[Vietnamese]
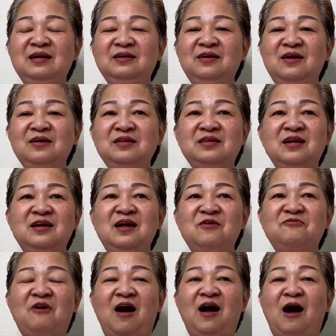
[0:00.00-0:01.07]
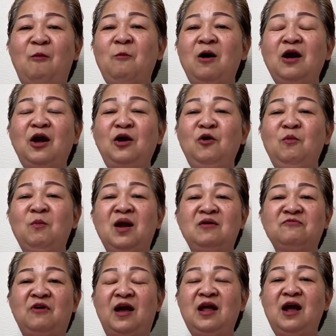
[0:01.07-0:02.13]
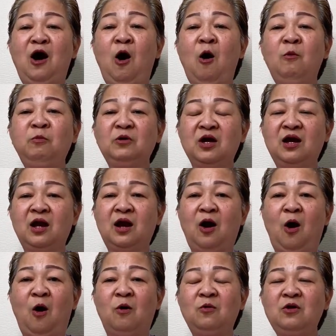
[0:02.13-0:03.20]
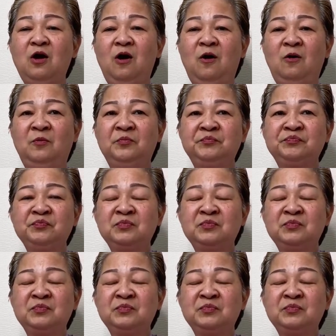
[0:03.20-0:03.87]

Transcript: đó chứ đức phật không có kêu mình phải hút những cái khổ vô